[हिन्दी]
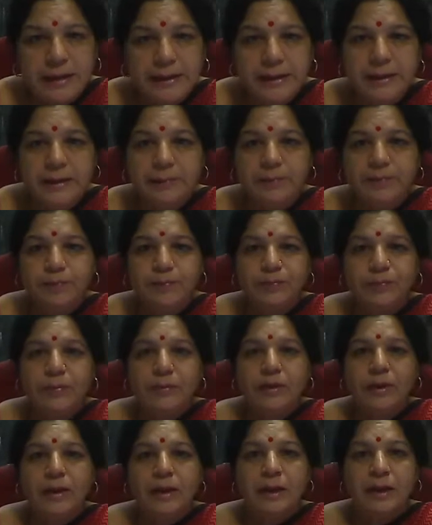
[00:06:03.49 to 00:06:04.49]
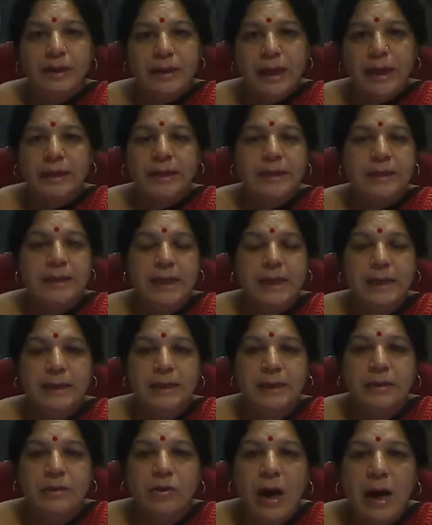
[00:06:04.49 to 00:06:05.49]
वही बातें याद आ
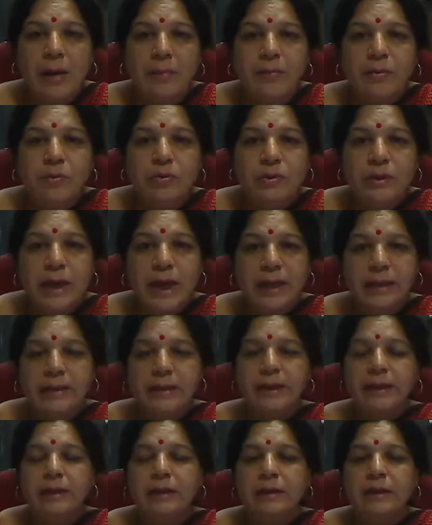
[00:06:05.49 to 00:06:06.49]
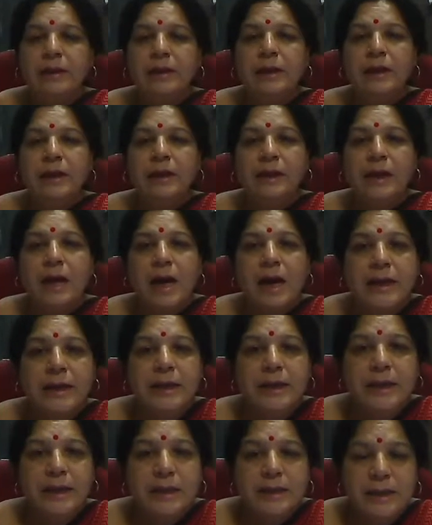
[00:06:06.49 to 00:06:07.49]
जाएंगी तो आप लोग ध्यान दें
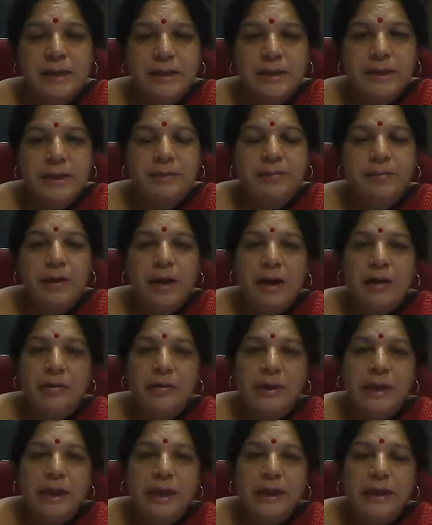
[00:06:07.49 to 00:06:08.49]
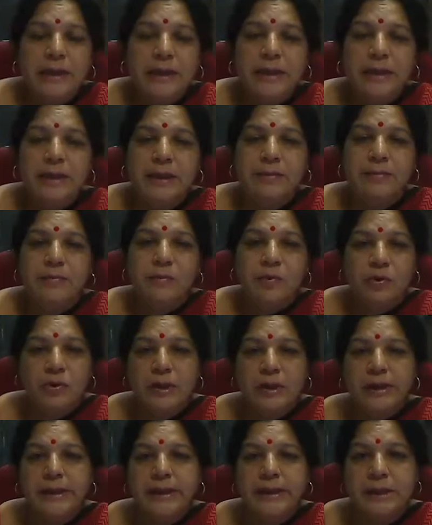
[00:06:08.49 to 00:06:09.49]
कहानी का संक्षेप भाव यह है कि
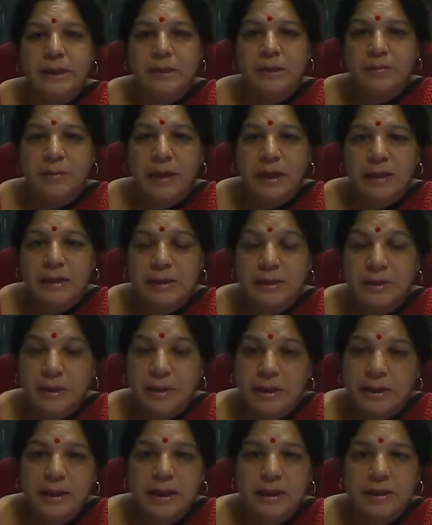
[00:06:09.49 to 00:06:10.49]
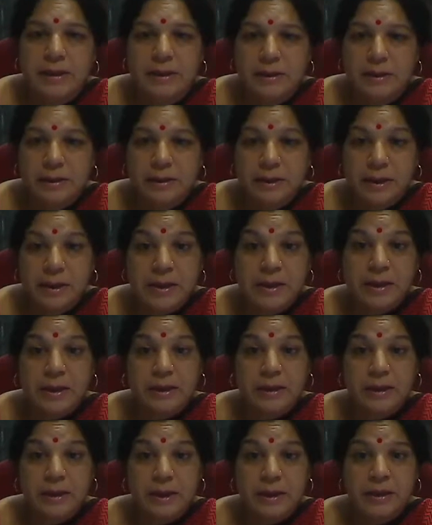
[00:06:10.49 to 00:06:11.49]
मोहन एक सीमांत
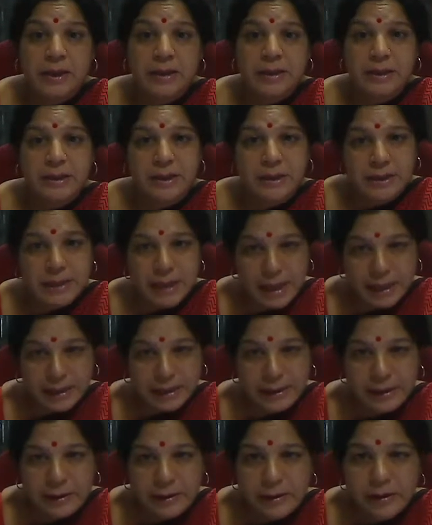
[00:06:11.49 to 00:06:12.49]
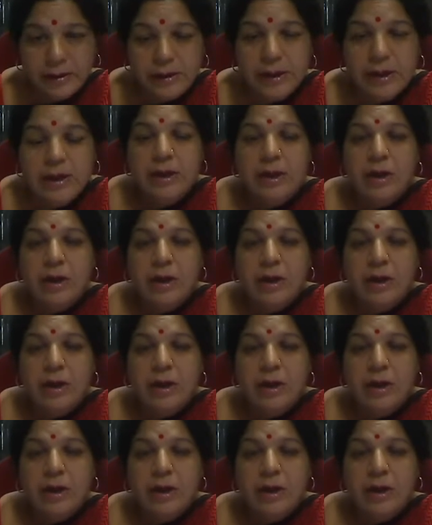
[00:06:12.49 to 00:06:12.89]
ऋणग्रस्त किसान है